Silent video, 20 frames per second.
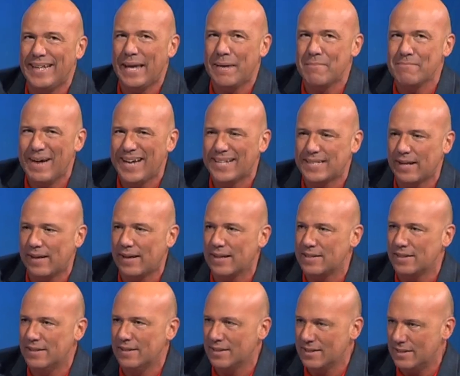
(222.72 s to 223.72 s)
que más se
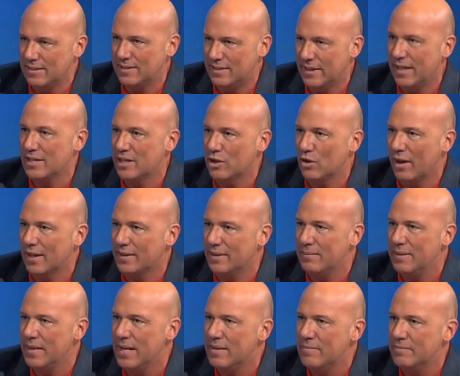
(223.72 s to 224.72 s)
resiente sigue siendo la
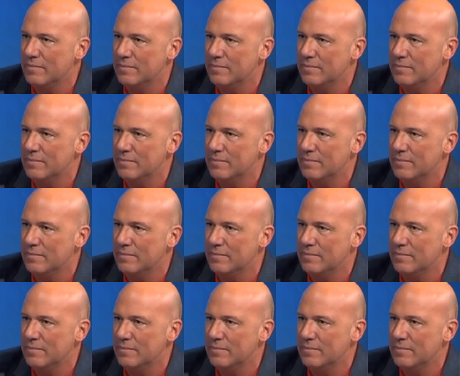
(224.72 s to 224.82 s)
tibia?